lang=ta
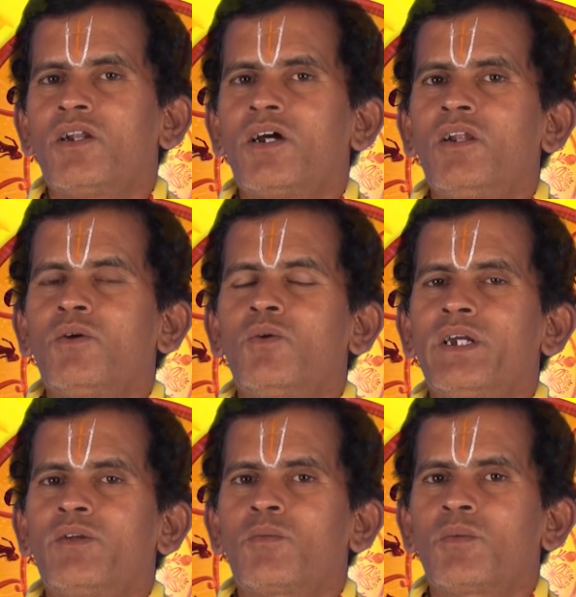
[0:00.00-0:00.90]

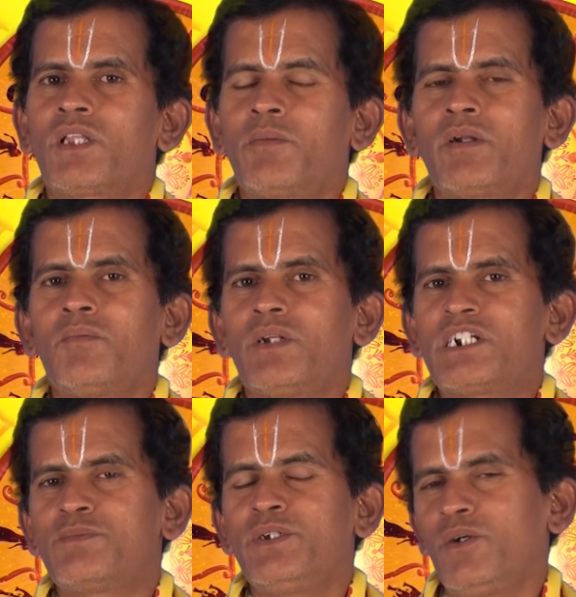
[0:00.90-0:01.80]
நாளுக்குடியன் ஒன்பதாம் இடம்
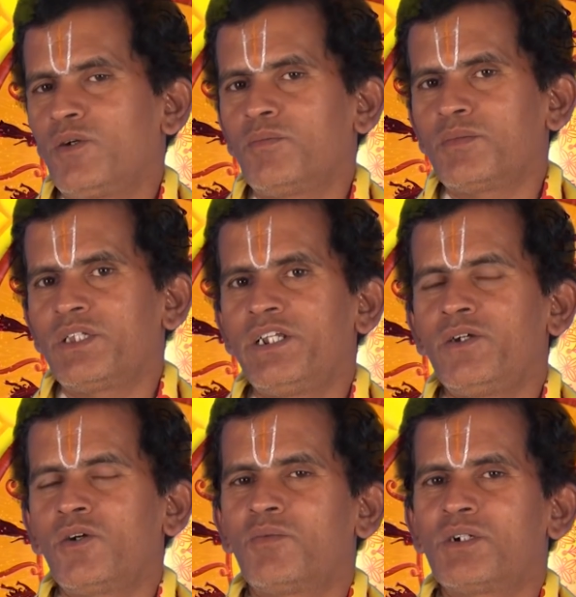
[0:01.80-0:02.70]
லக்ஷ்மி யோகம் நிறைய
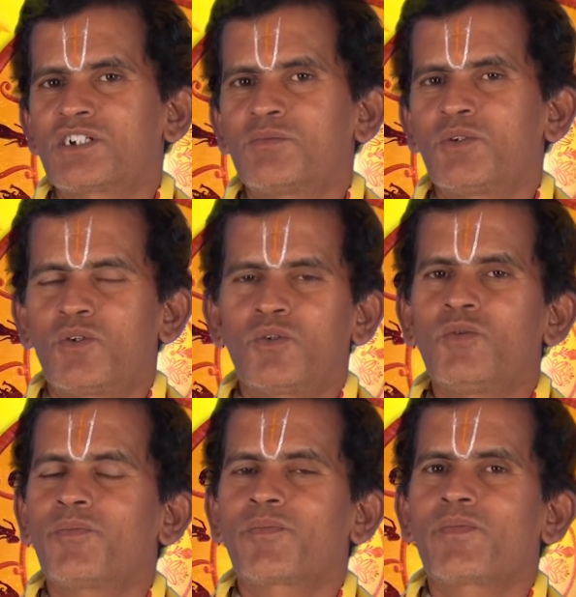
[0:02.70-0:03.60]
யோகம் அஷ்டம்
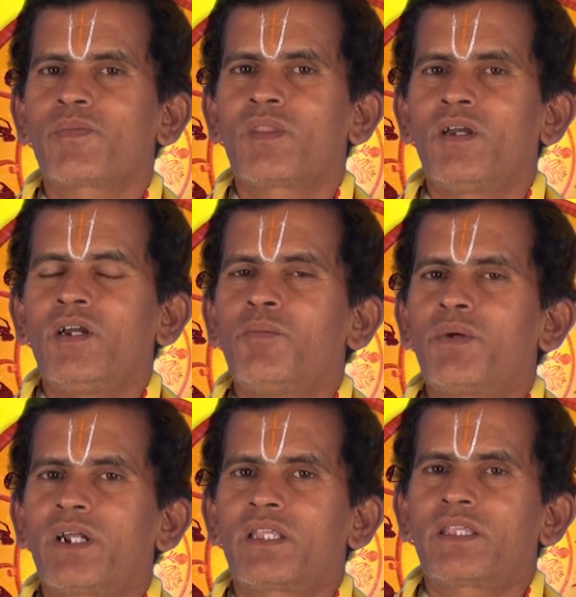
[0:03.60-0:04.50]
கொடுக்கும்
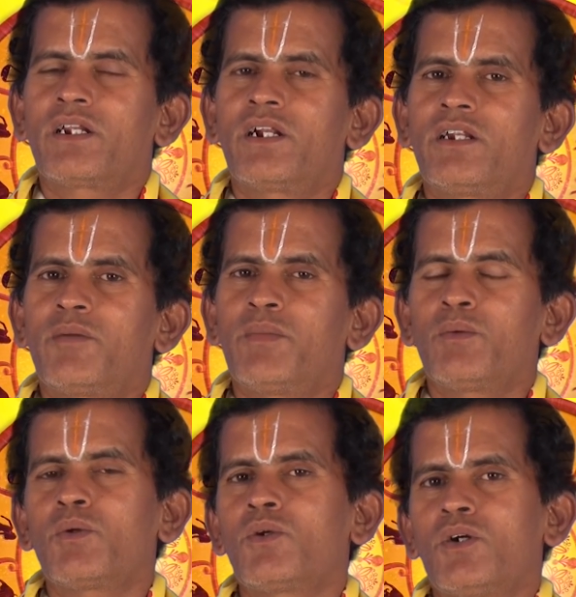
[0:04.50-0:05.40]
பிரயாணத்தினால் நன்மை
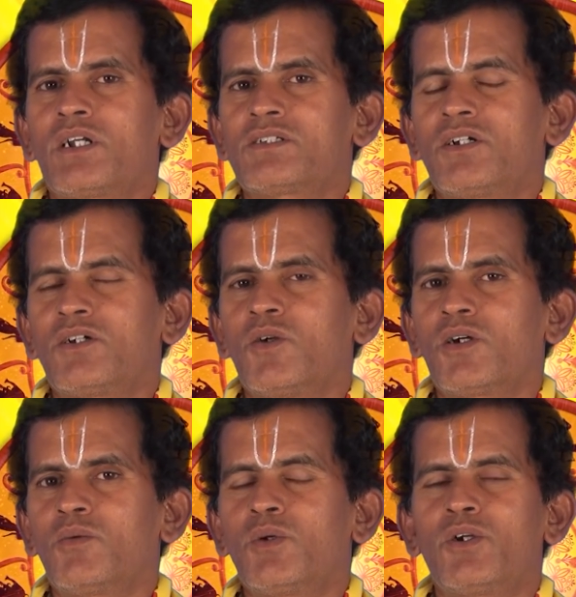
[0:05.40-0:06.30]
உண்டு அரசு
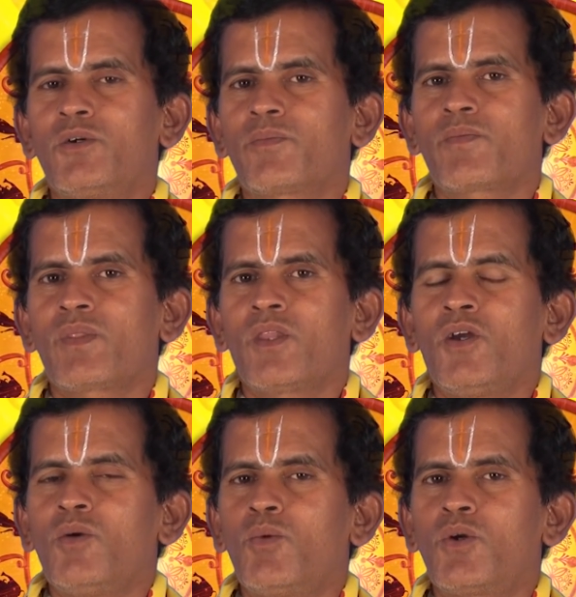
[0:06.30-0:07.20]
அனுகூலங்களும் உண்டு
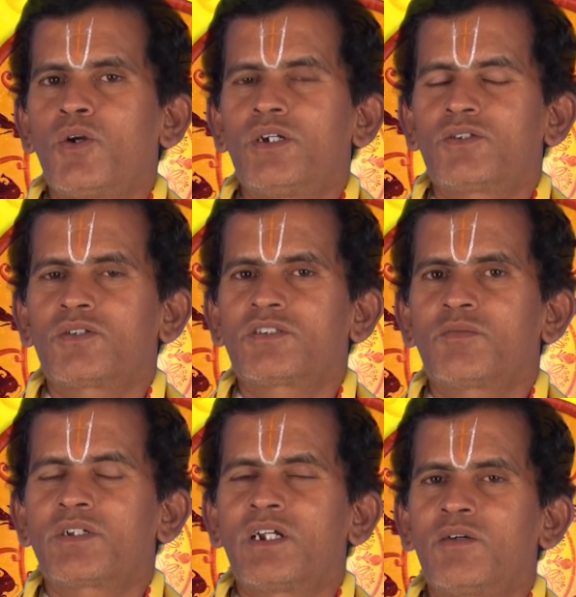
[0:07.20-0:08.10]
உன்னுடைய சொத்து
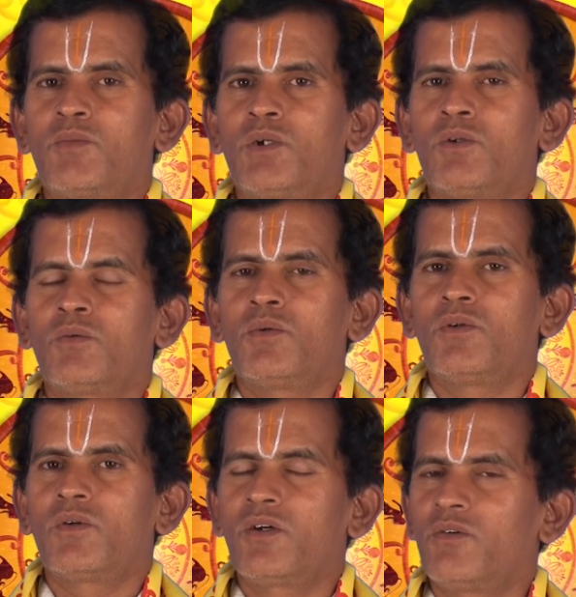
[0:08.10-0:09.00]
சம்பந்தம் நல்ல
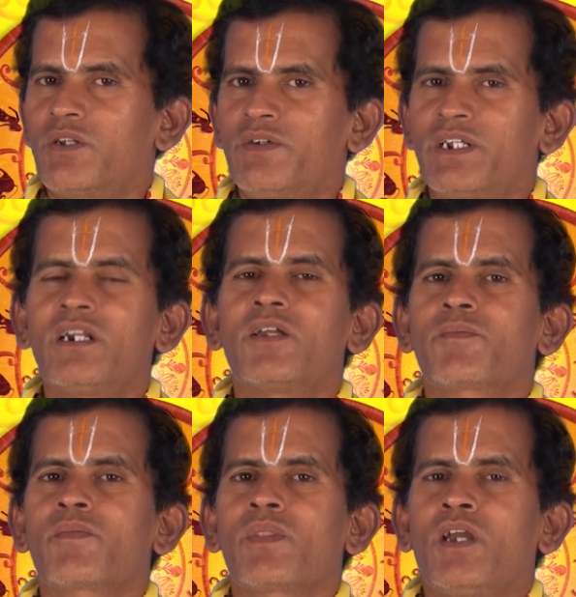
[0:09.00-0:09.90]
முடிவுக்கு வருவீர்கள்
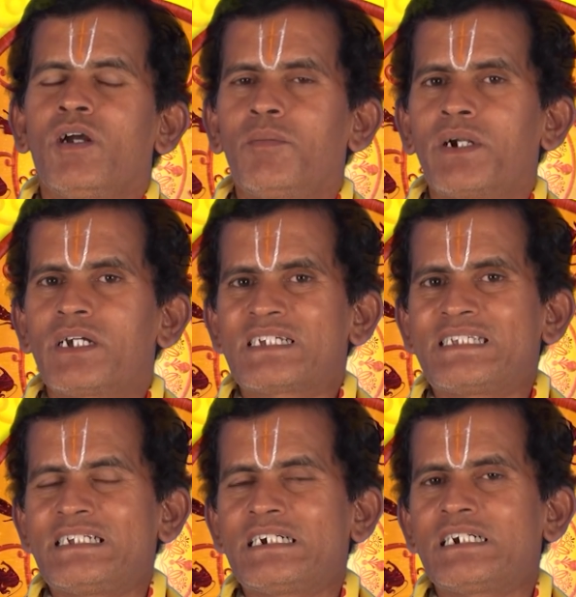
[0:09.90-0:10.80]
மன
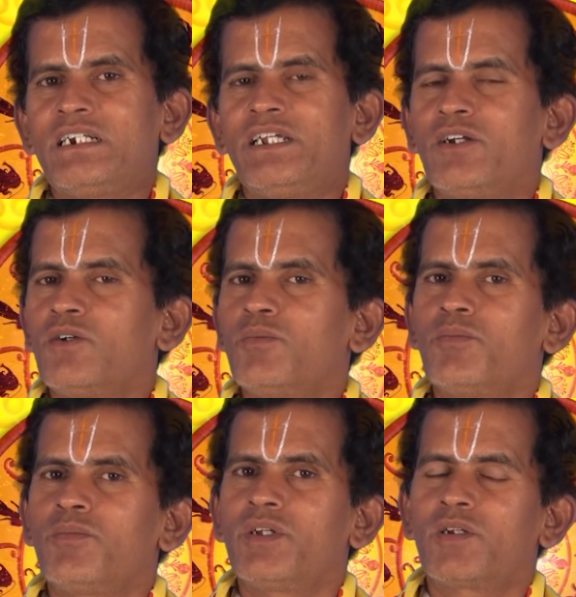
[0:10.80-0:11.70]
சஞ்சலங்கள் நீங்கும்
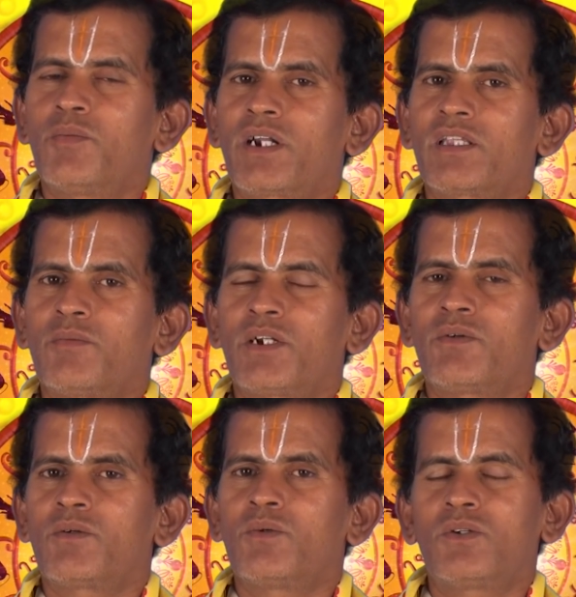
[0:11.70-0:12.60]
எதிர்பாராத
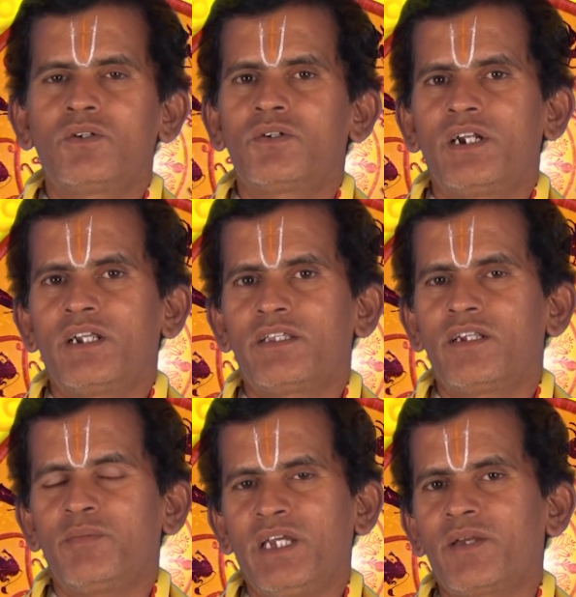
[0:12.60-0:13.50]
பணவரம் உண்டு நல்ல
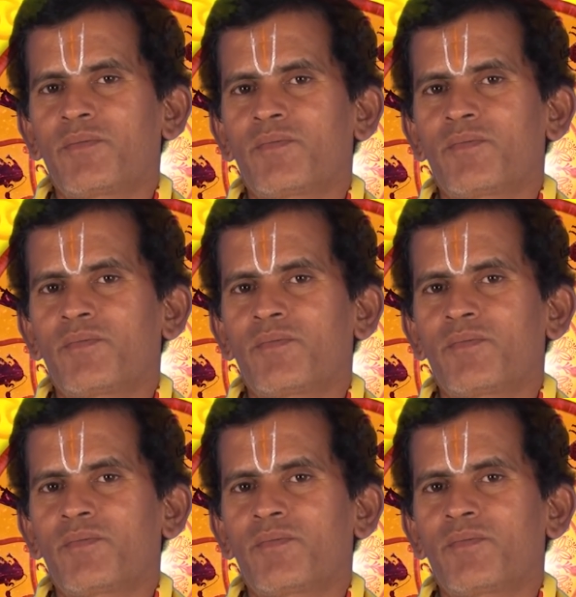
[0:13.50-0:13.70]
தினமே